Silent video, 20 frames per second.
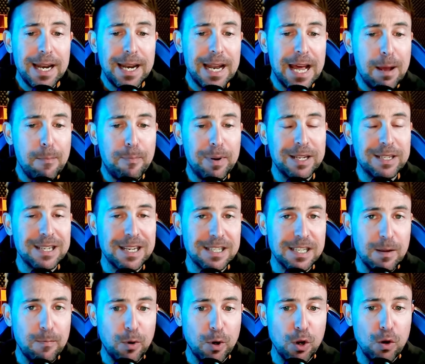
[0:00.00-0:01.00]
la empresa
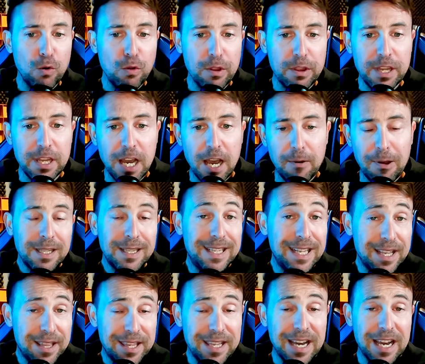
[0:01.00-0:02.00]
se pronunciaba,
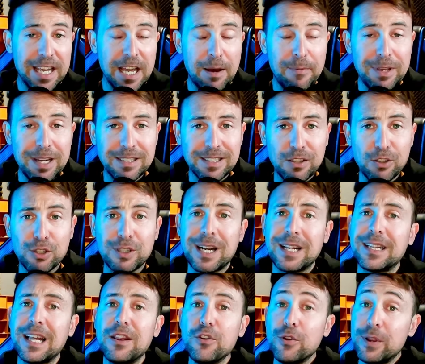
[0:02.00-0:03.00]
decía que había estado
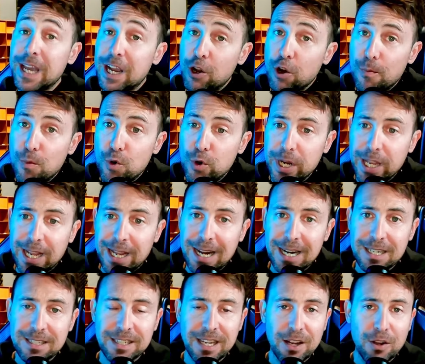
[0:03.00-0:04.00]
tratando de
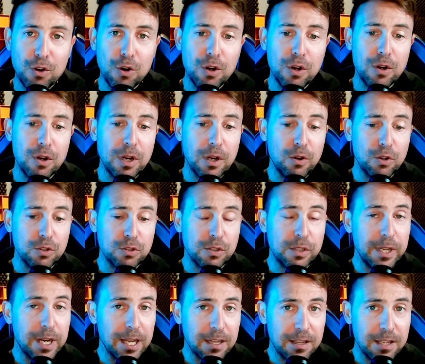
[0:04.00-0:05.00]
comunicarse con los
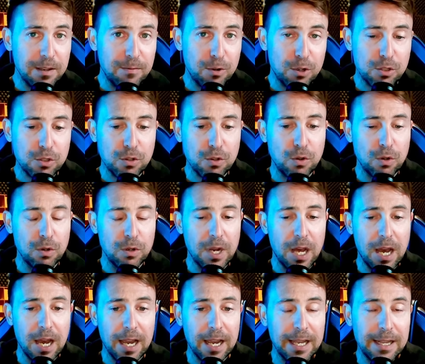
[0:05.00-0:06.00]
directivos, con
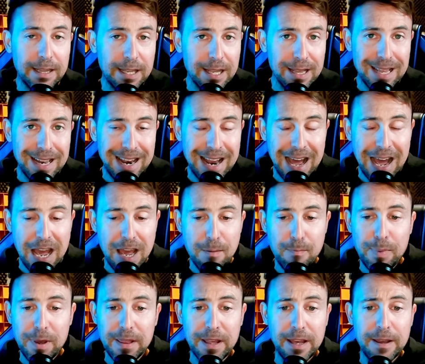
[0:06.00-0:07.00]
la gente de la
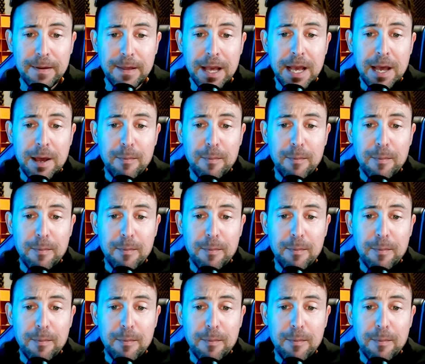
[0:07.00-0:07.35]
AEPD,